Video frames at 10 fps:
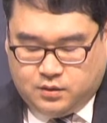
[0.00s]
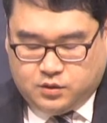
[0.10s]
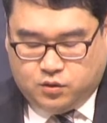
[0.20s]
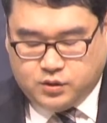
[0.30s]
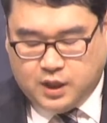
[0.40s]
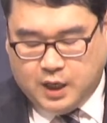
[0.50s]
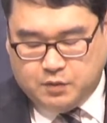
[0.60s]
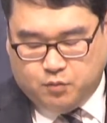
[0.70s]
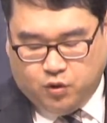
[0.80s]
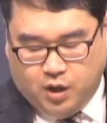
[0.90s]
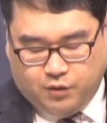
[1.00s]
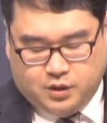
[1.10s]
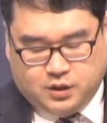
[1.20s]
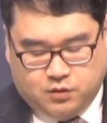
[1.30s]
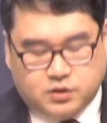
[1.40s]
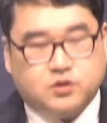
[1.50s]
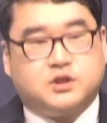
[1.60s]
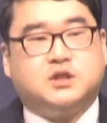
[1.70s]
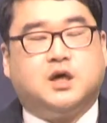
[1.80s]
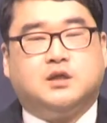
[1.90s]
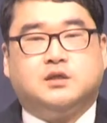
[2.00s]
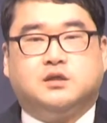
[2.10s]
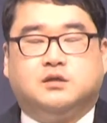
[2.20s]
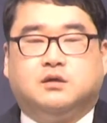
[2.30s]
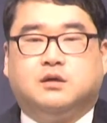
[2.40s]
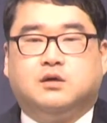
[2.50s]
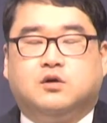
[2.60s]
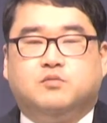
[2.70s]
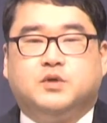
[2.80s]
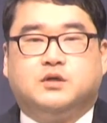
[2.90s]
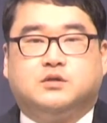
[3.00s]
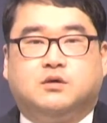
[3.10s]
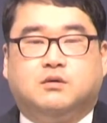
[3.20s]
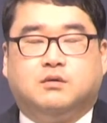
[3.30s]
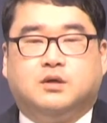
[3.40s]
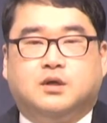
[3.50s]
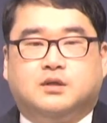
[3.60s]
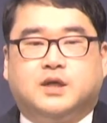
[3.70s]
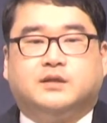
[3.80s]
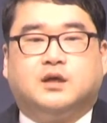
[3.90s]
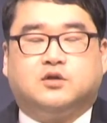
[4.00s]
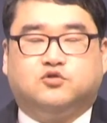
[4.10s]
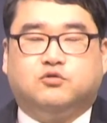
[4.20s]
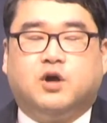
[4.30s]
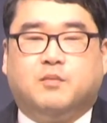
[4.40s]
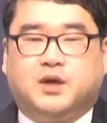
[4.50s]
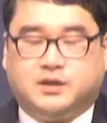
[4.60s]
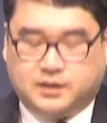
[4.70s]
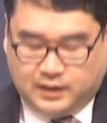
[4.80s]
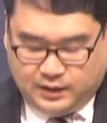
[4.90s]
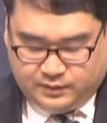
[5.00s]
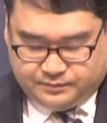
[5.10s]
저 사람이 뭐라고 이렇게 여기서 시간을 허비해서 내 딸이 죽어야만 했는가?